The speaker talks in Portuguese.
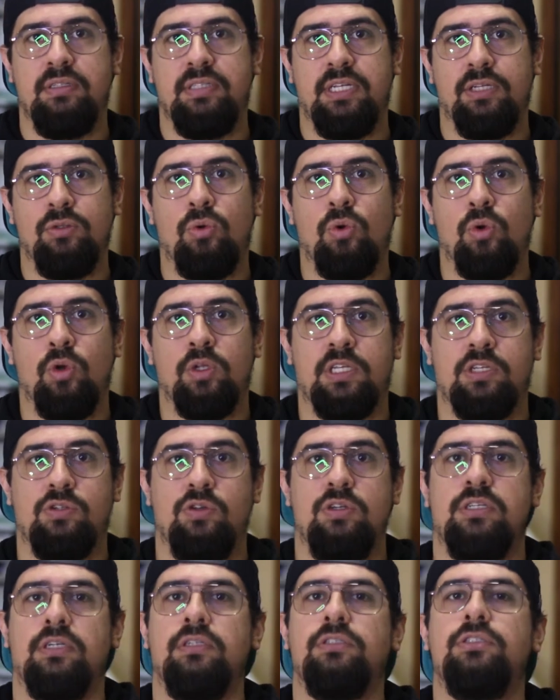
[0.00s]
e tendo
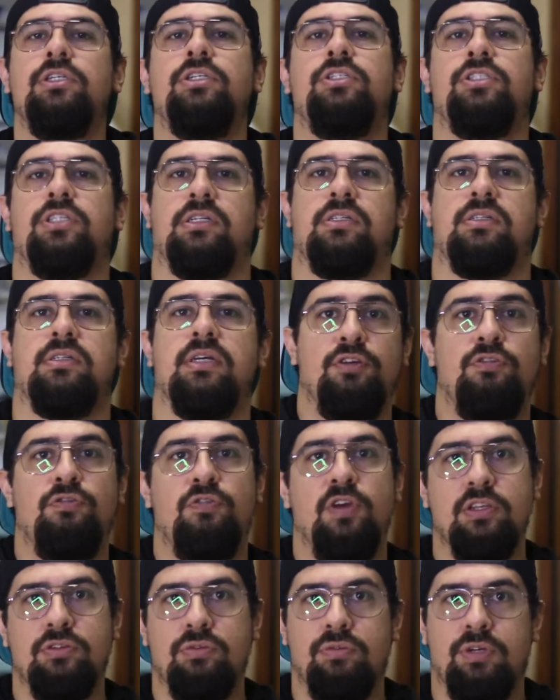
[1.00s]
conotações artísticas, que
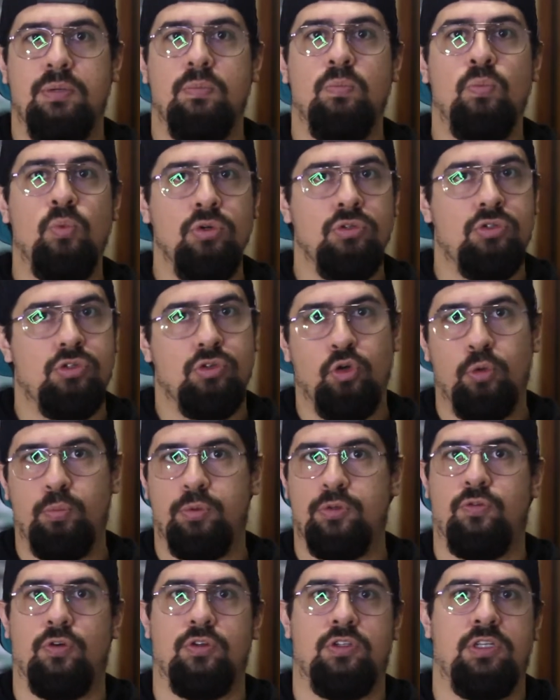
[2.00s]
fez com que muitos
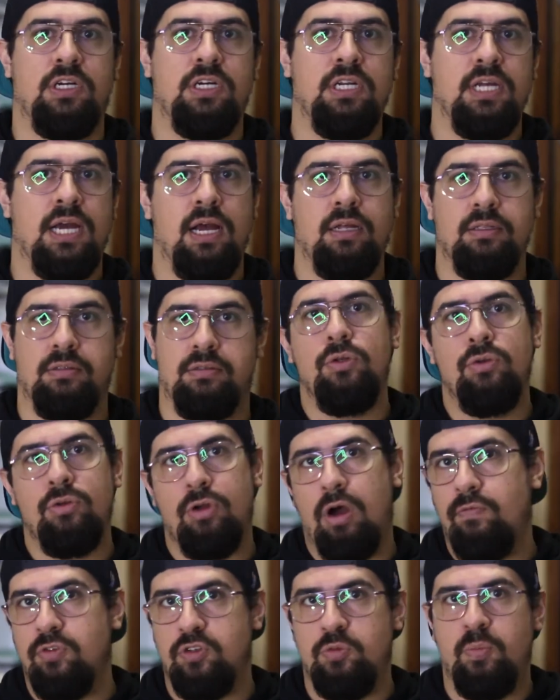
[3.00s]
grupos fossem criados e
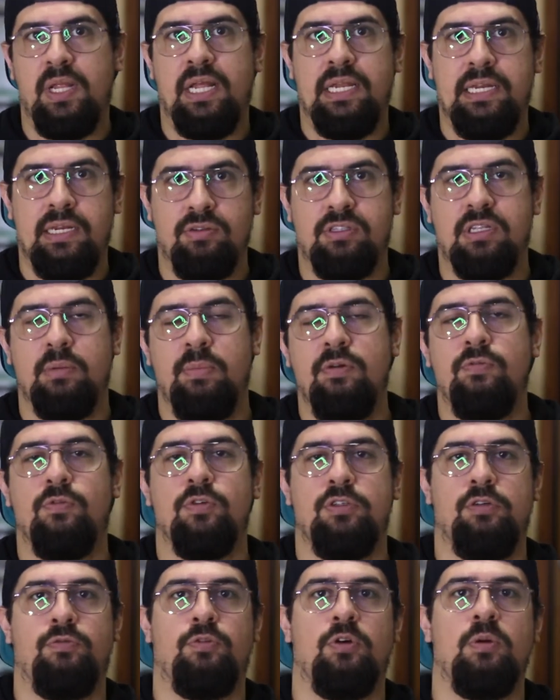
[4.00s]
novos bailarinos também
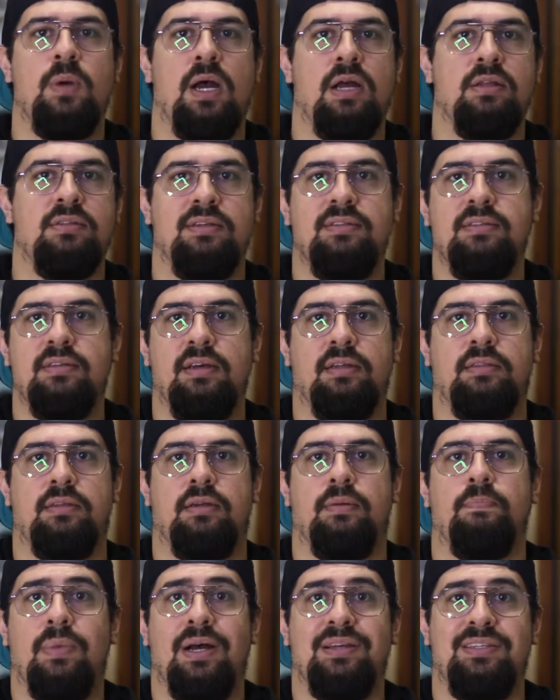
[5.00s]
fossem formados, etc.
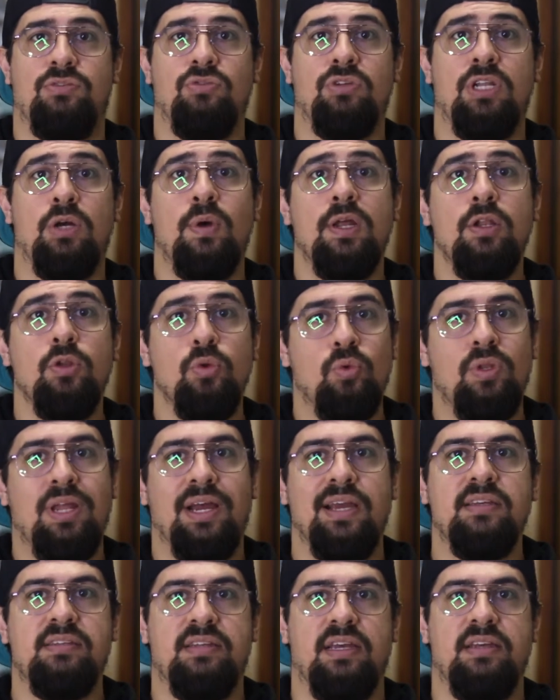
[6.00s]
Mas isso não anula
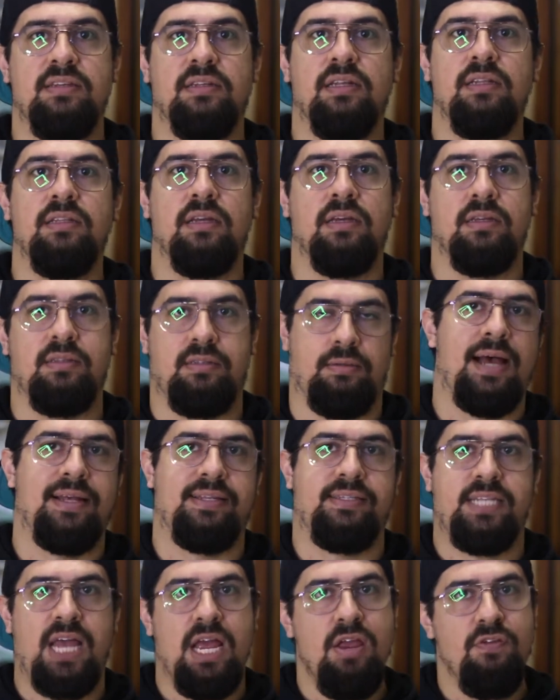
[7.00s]
a essência da dança. As
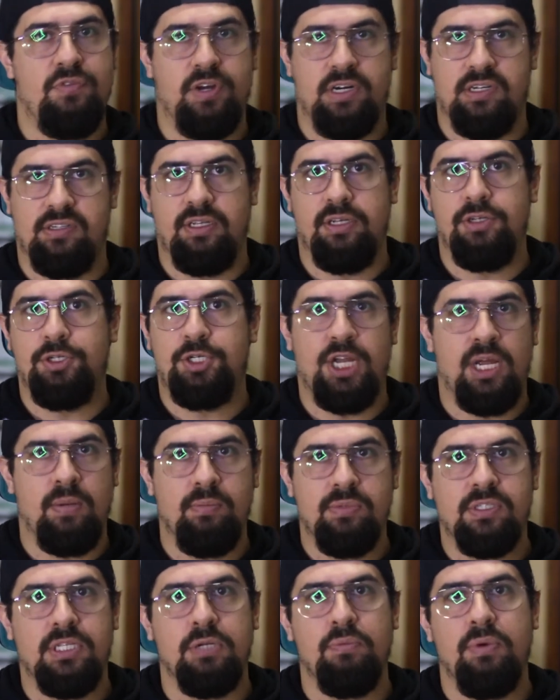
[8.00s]
ciphers e
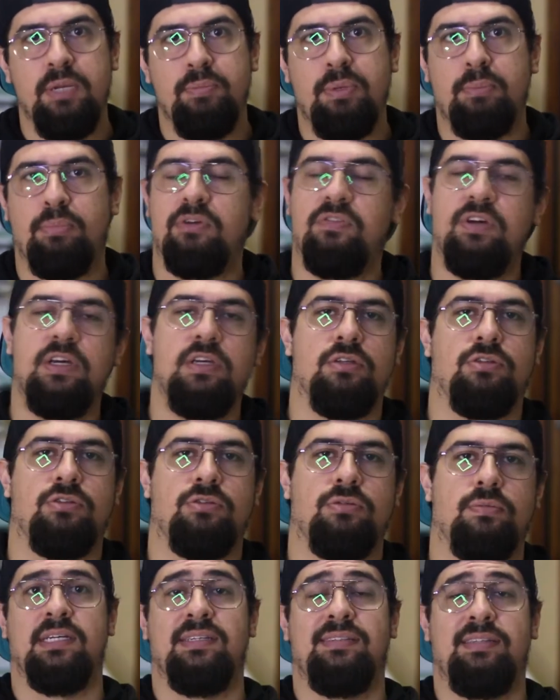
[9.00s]
jams estão aí para provar
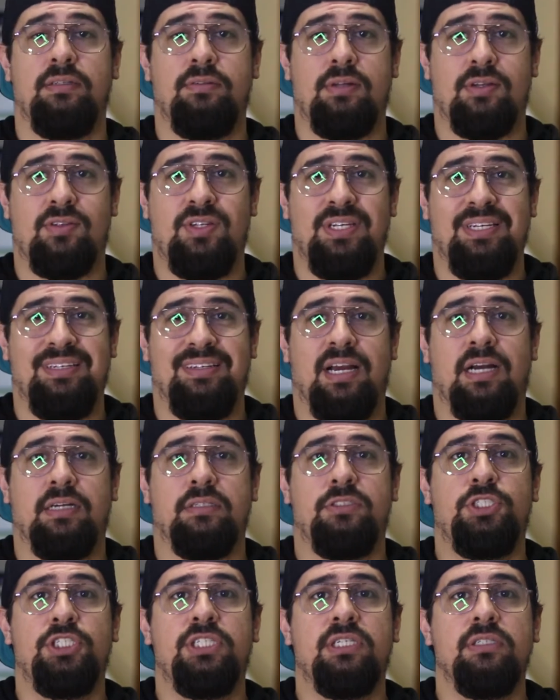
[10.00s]
isso. Sendo assim, a
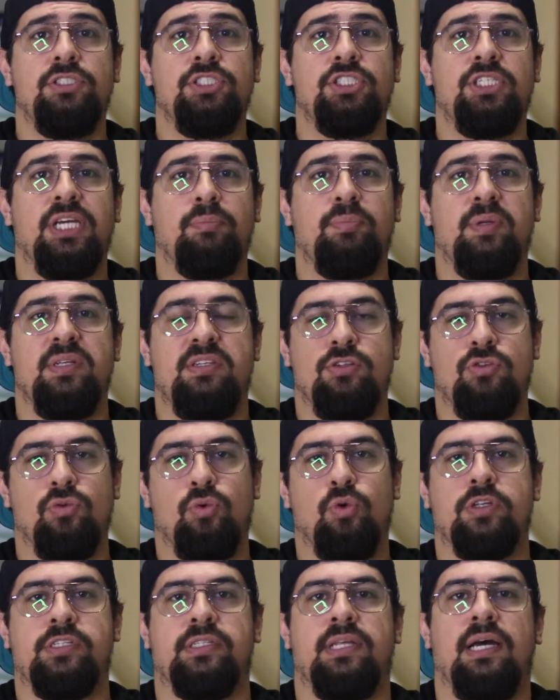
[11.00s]
dica de que é preciso
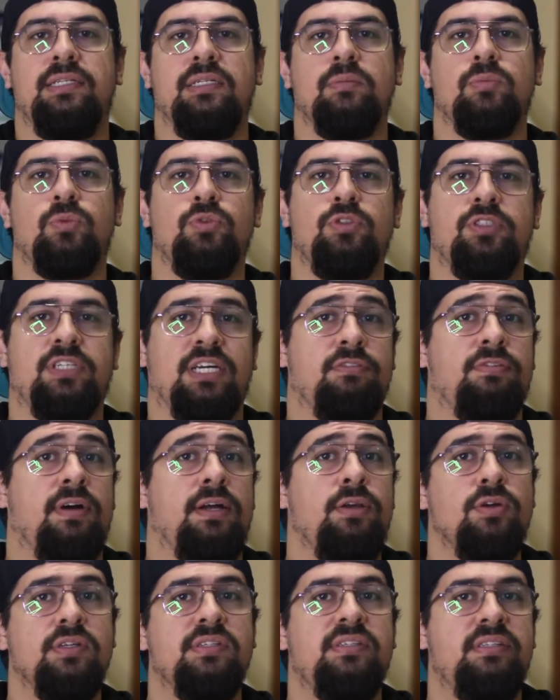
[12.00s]
gostar da música é
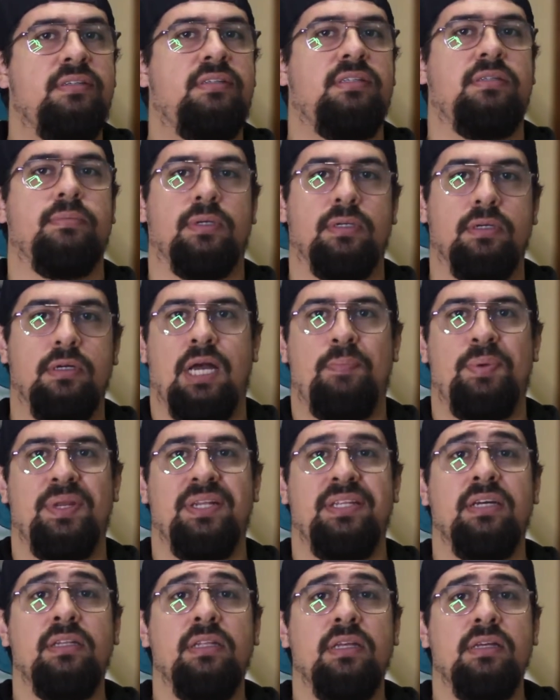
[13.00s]
valiosíssima.
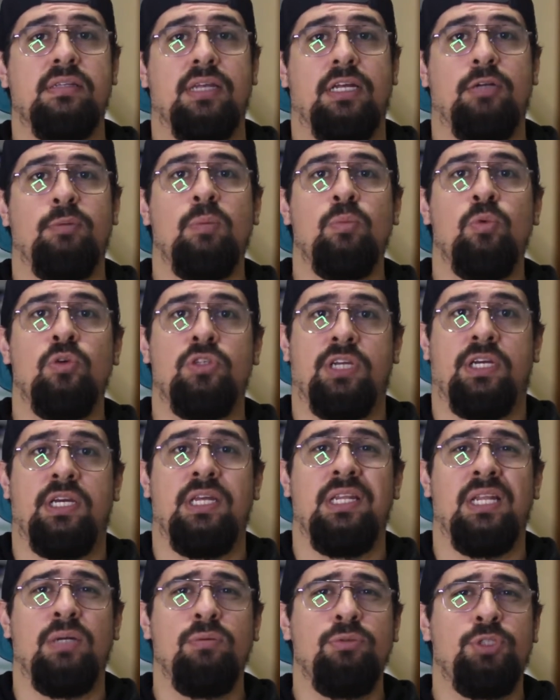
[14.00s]
Aprender a dançar numa música
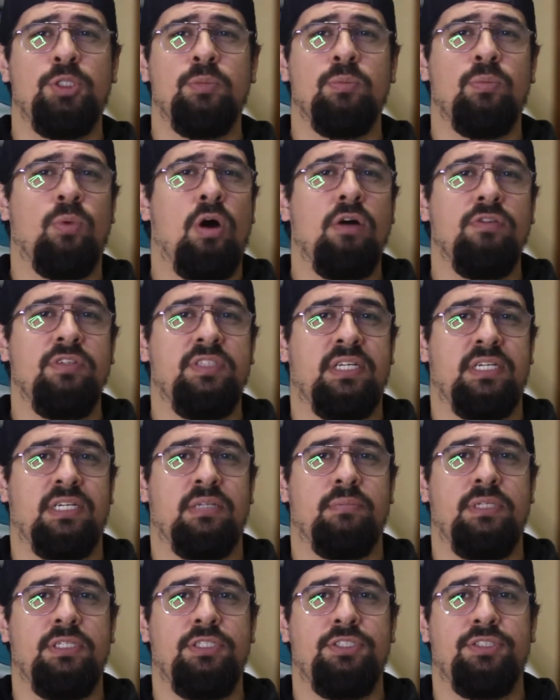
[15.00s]
que não te move
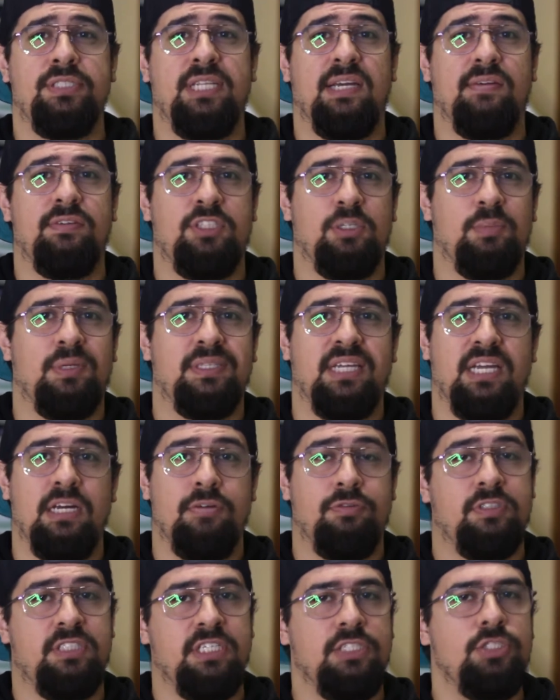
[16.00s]
internamente deve ser uma
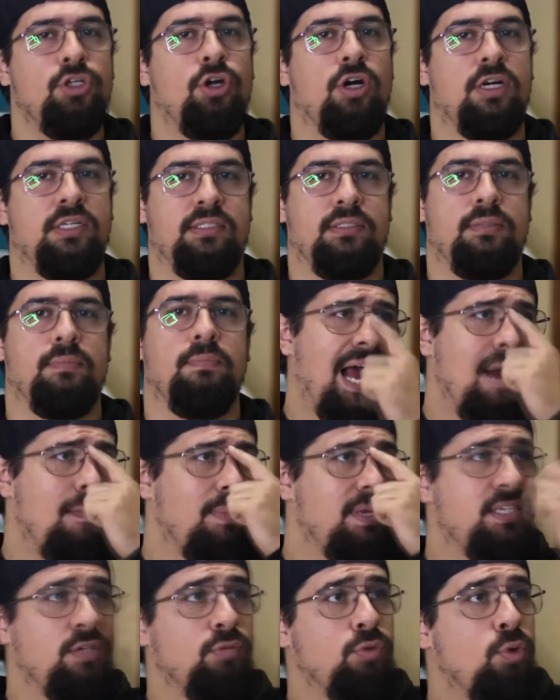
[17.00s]
tarefa tediosa. Ah,
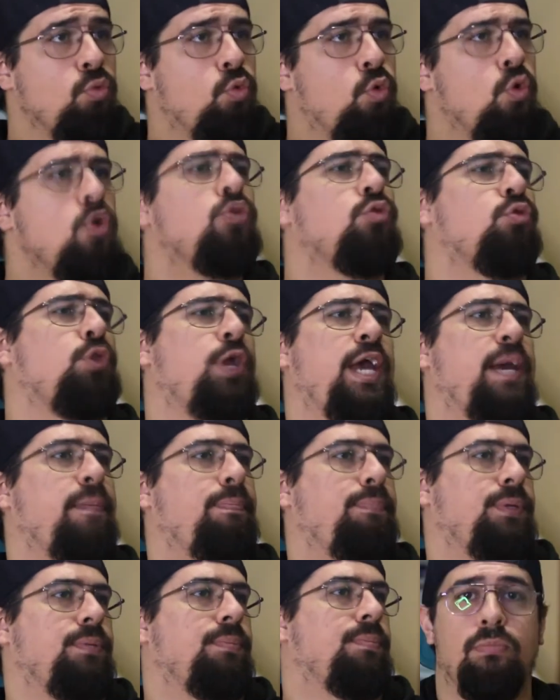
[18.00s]
mas eu não curto
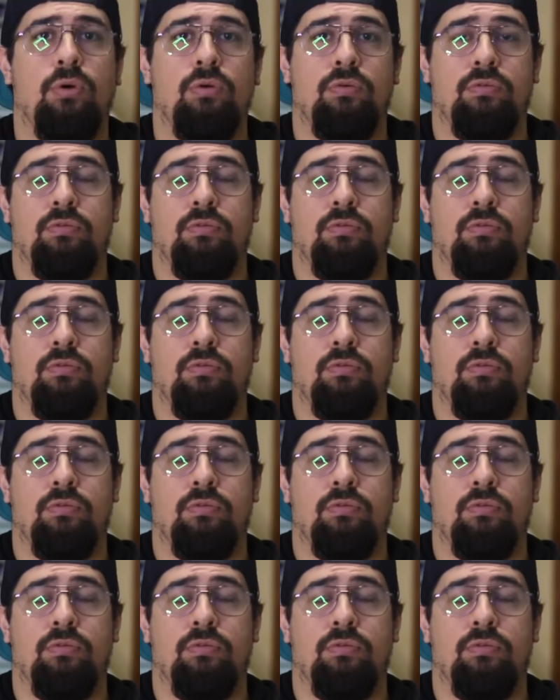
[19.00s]
rap. Bom,